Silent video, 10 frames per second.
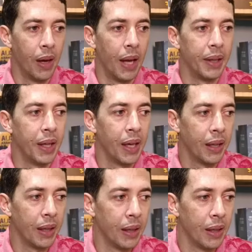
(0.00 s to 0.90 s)
até
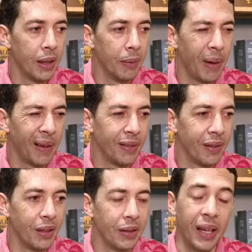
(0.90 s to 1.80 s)
que
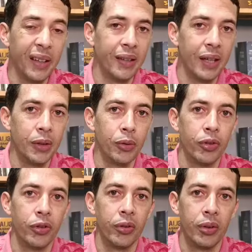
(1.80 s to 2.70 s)
passei três
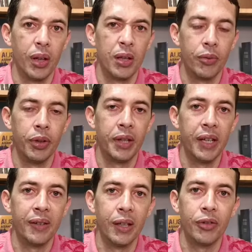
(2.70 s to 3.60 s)
anos, acho que foi
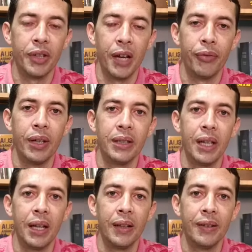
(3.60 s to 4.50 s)
três anos, gravando
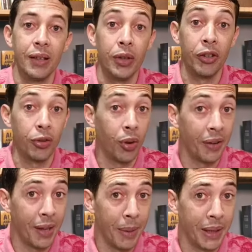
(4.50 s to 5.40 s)
a lição da escola
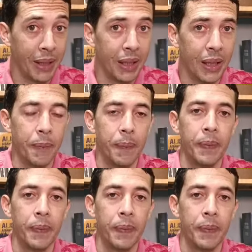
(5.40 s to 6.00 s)
sabatina.